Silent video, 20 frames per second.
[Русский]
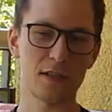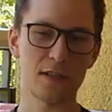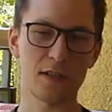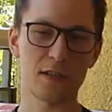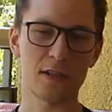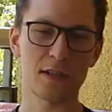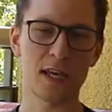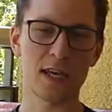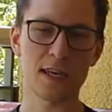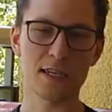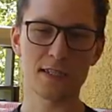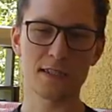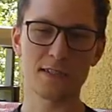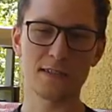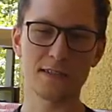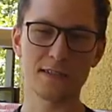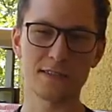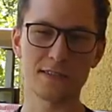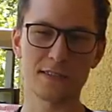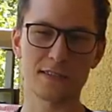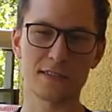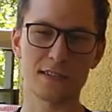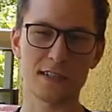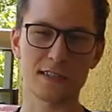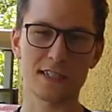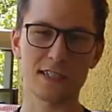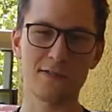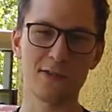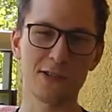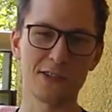э, я ездил
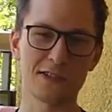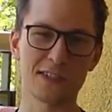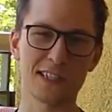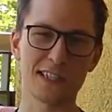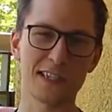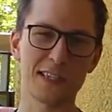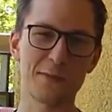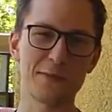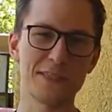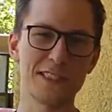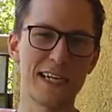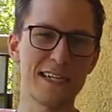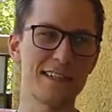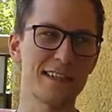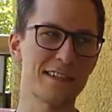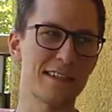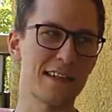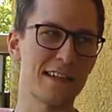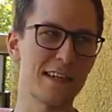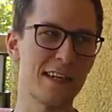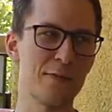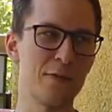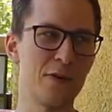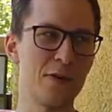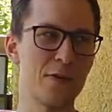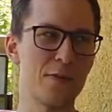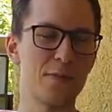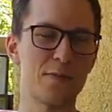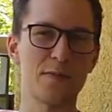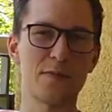от Савеловской до Планерной
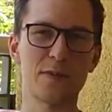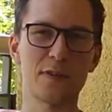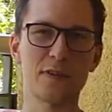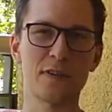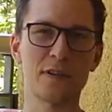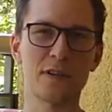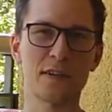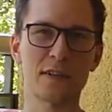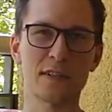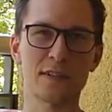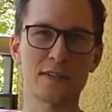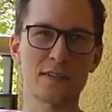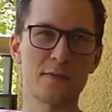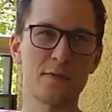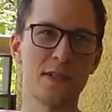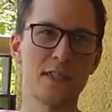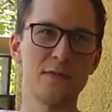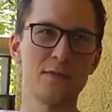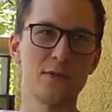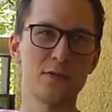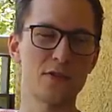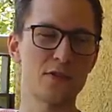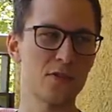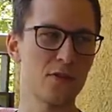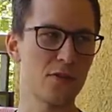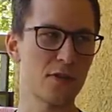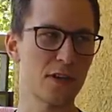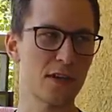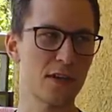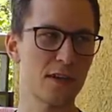домой, э, где-то занимал минут
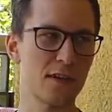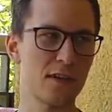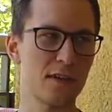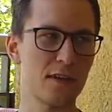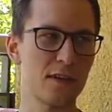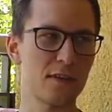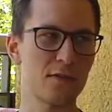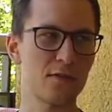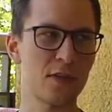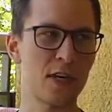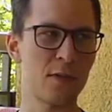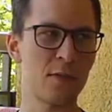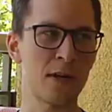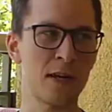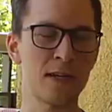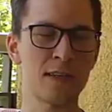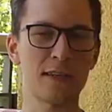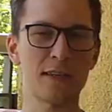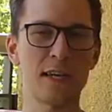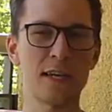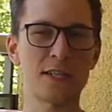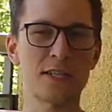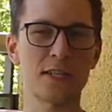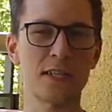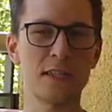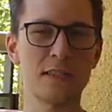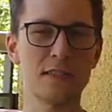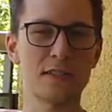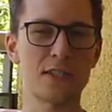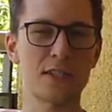40 э, туда и обратно, я
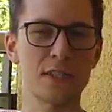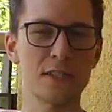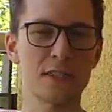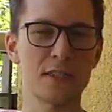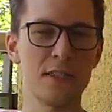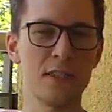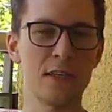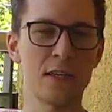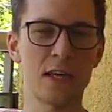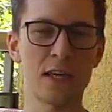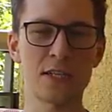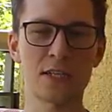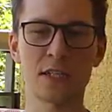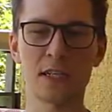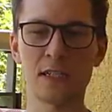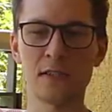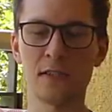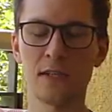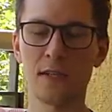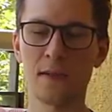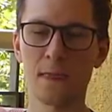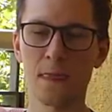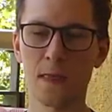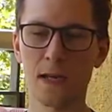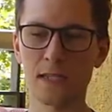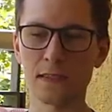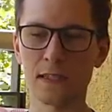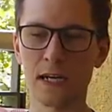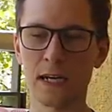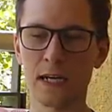читал, читал книги, я читал
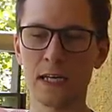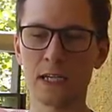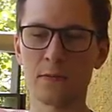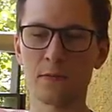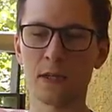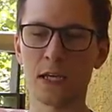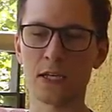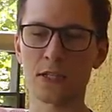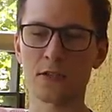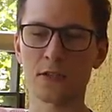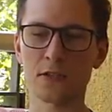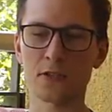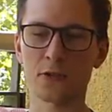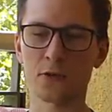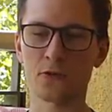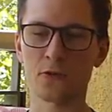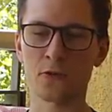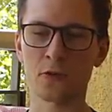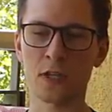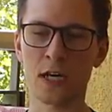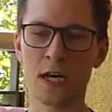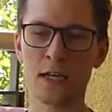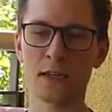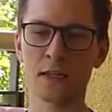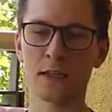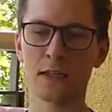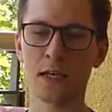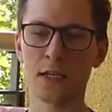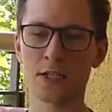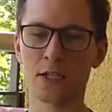алгоритмы, я читал структур
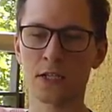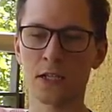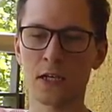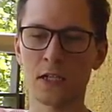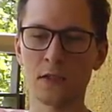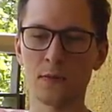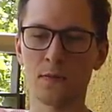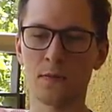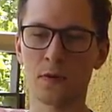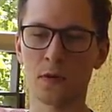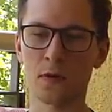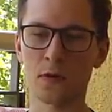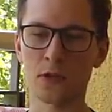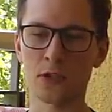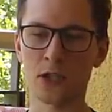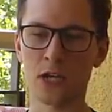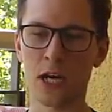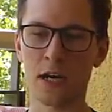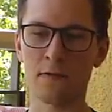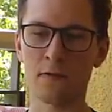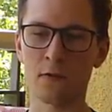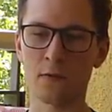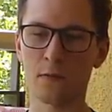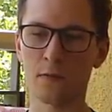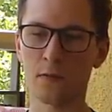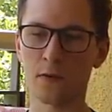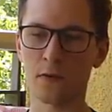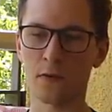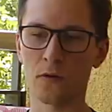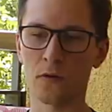данных, я читал про Java,
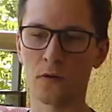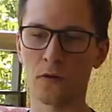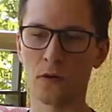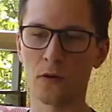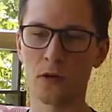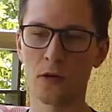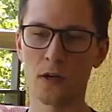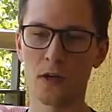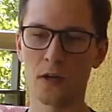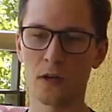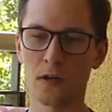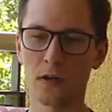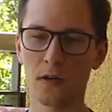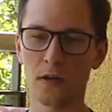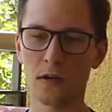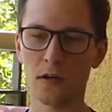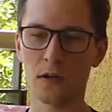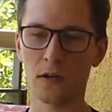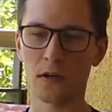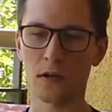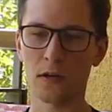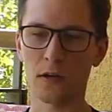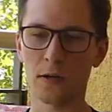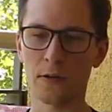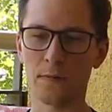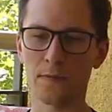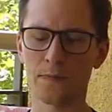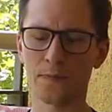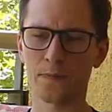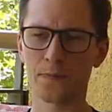про
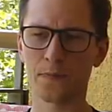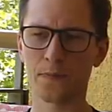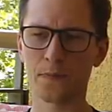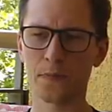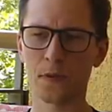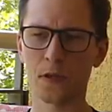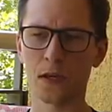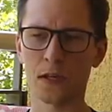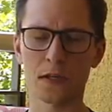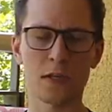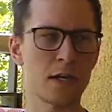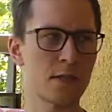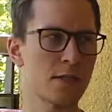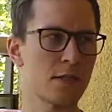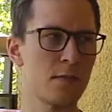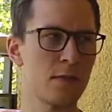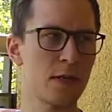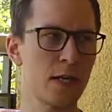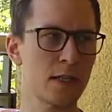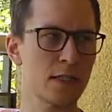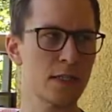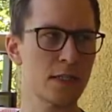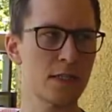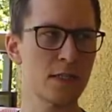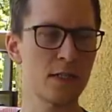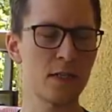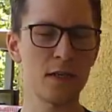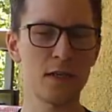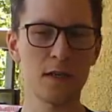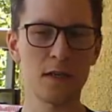э, concurrency practice –
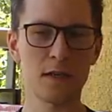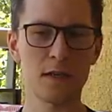